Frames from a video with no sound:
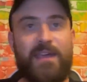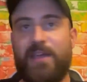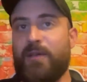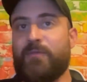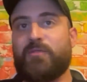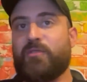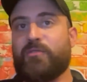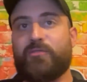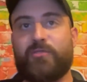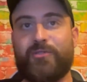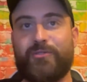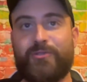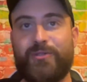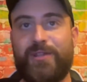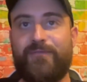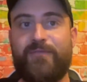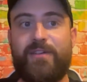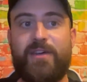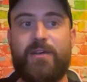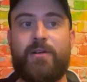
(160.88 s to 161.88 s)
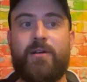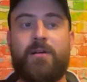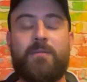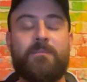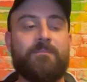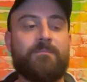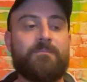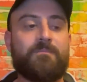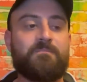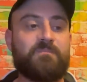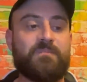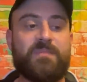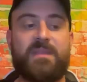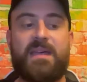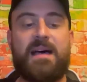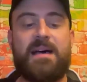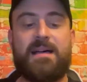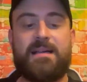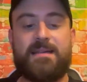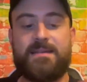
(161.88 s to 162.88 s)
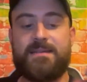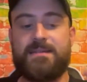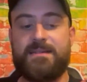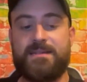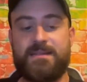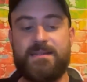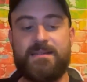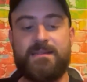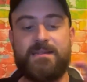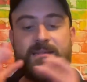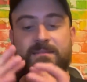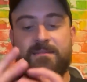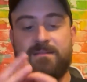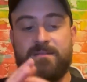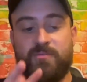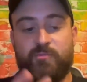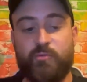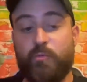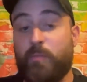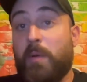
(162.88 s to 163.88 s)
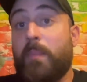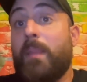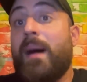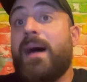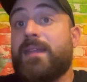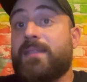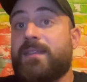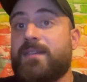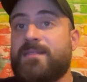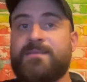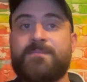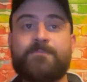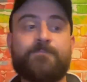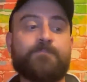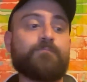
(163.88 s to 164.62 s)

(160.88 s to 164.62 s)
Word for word: è un discorso davvero da uh, super partes